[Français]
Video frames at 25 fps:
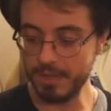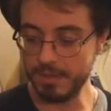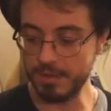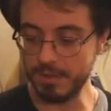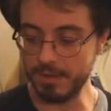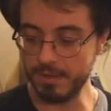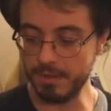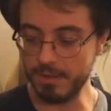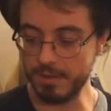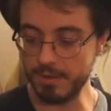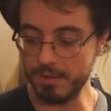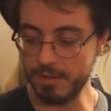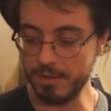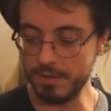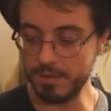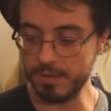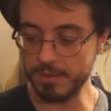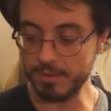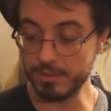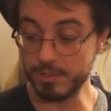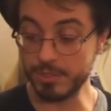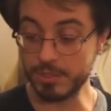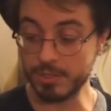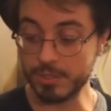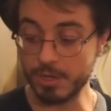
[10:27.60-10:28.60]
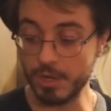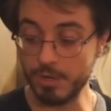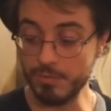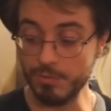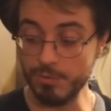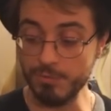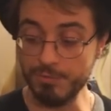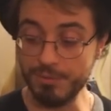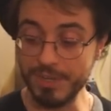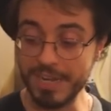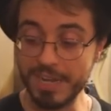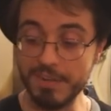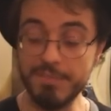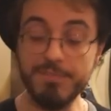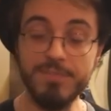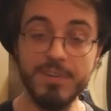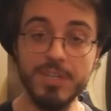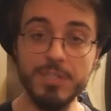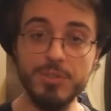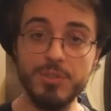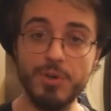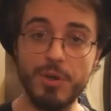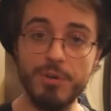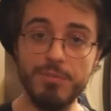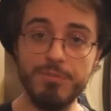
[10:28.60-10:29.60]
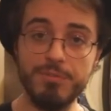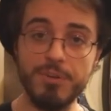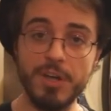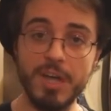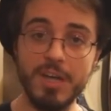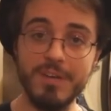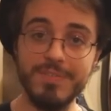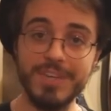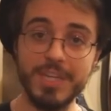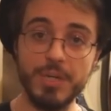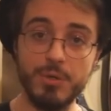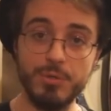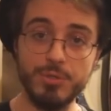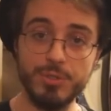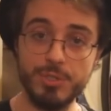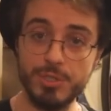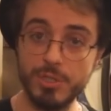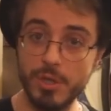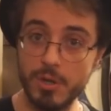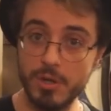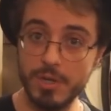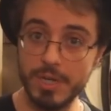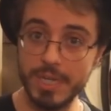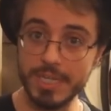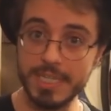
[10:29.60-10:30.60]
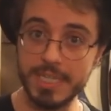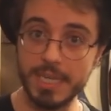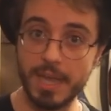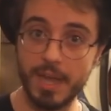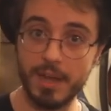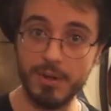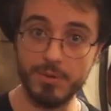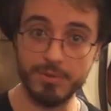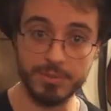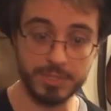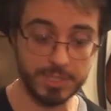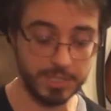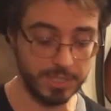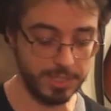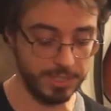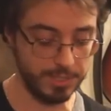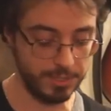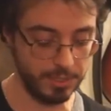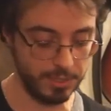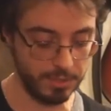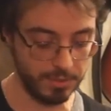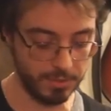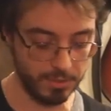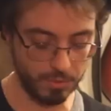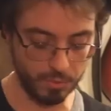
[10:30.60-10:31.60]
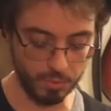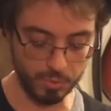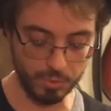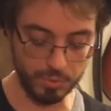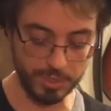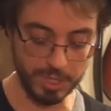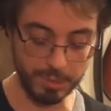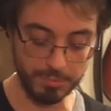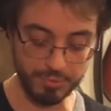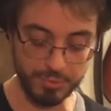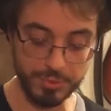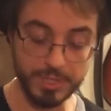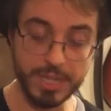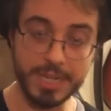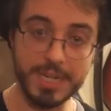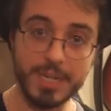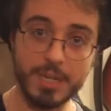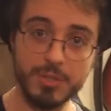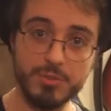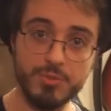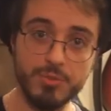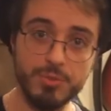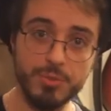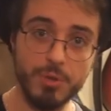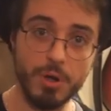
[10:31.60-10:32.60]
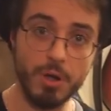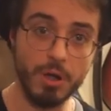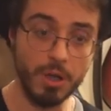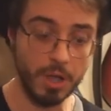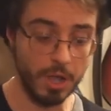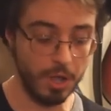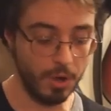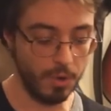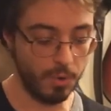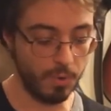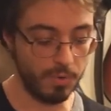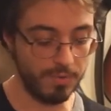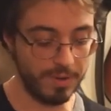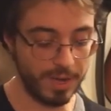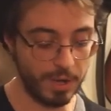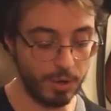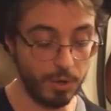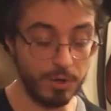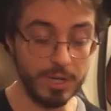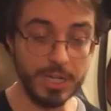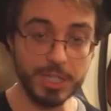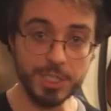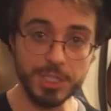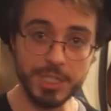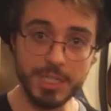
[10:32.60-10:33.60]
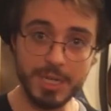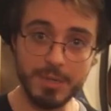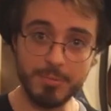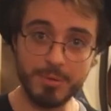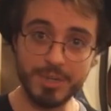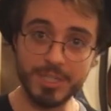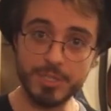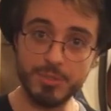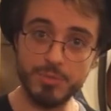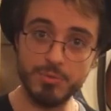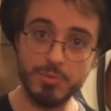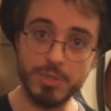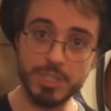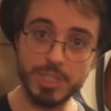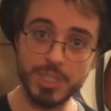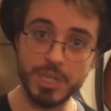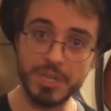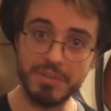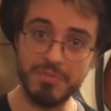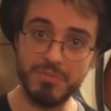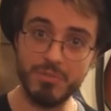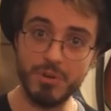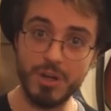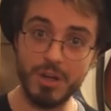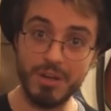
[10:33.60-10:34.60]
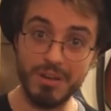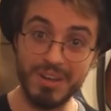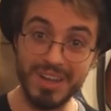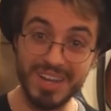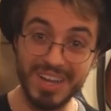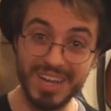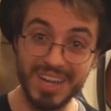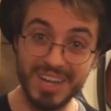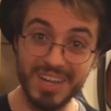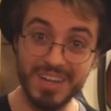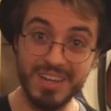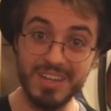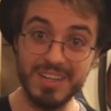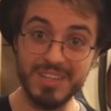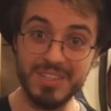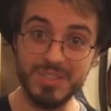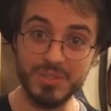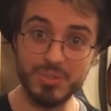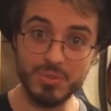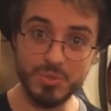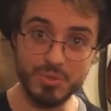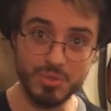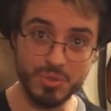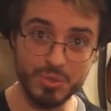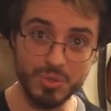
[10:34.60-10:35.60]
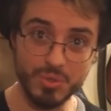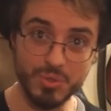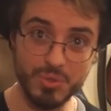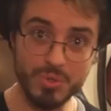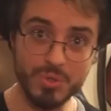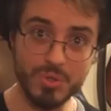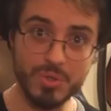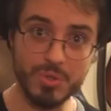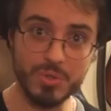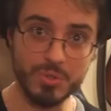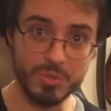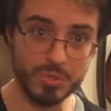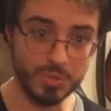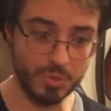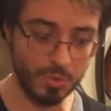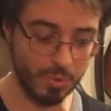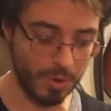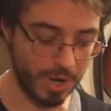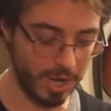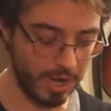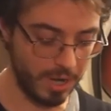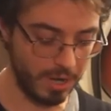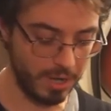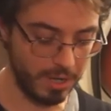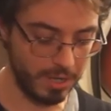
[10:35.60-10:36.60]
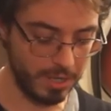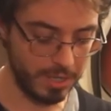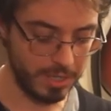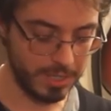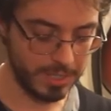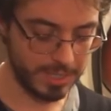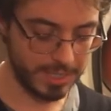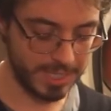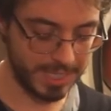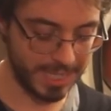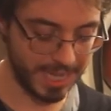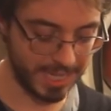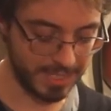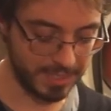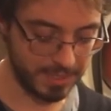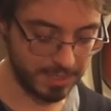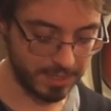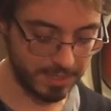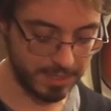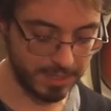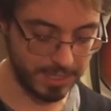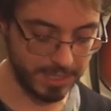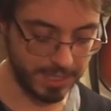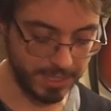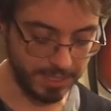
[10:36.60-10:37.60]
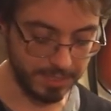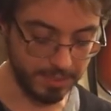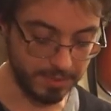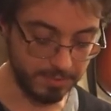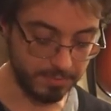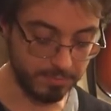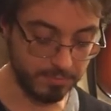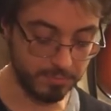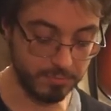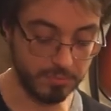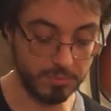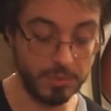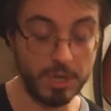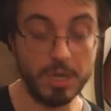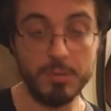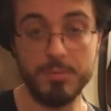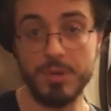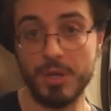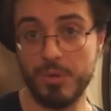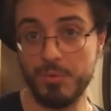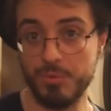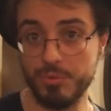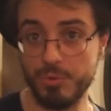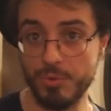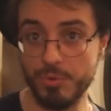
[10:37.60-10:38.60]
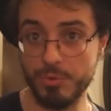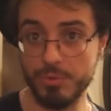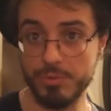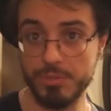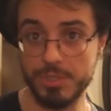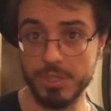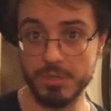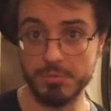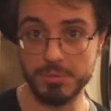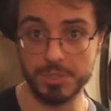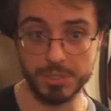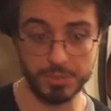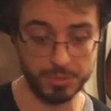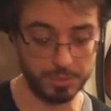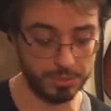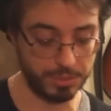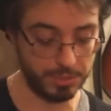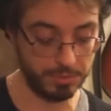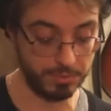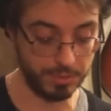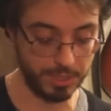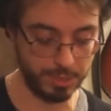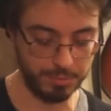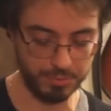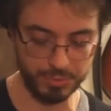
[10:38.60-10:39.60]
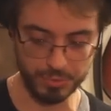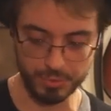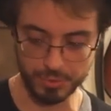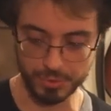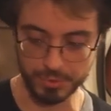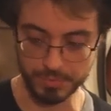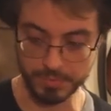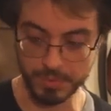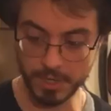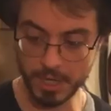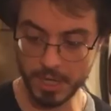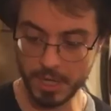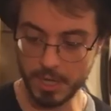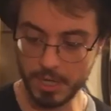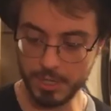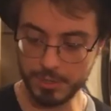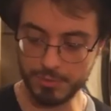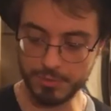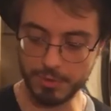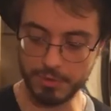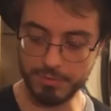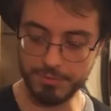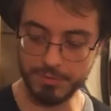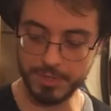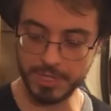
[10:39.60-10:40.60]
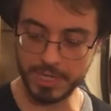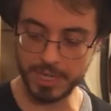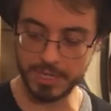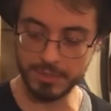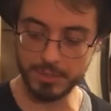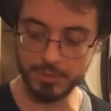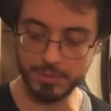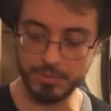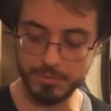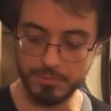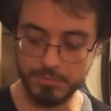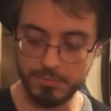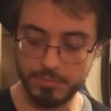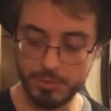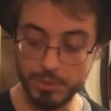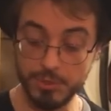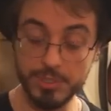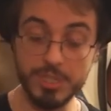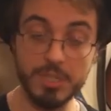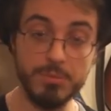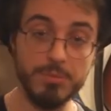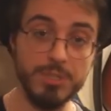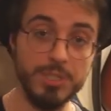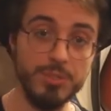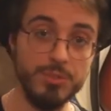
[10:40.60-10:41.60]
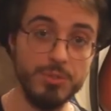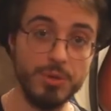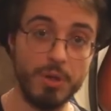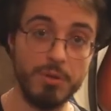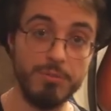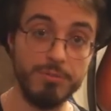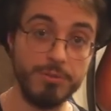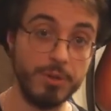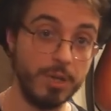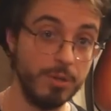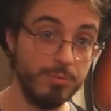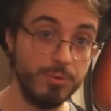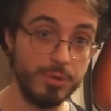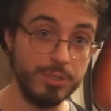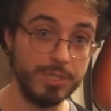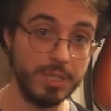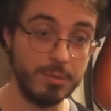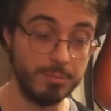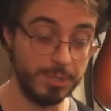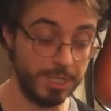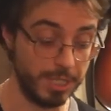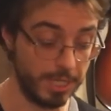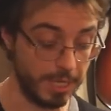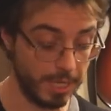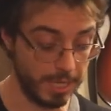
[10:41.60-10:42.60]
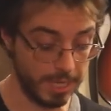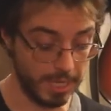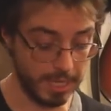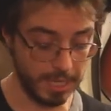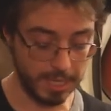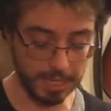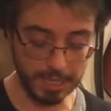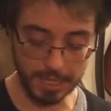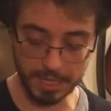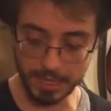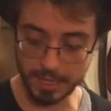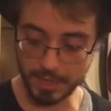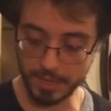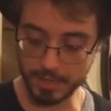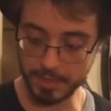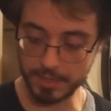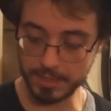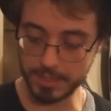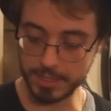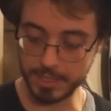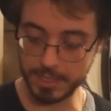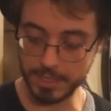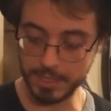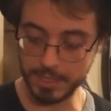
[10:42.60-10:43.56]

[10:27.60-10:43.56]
Euh, quand on fait la fin du refrain avec le sol là qui ralentit, où il n'y a plus d'aller-retour, on va relâcher la pression à chaque fois. 1, 2, 3, 4 et... par contre on le tient bien sûr, sinon il n'y a plus de son. Je refais la deuxième ligne du refrain pour terminer. 1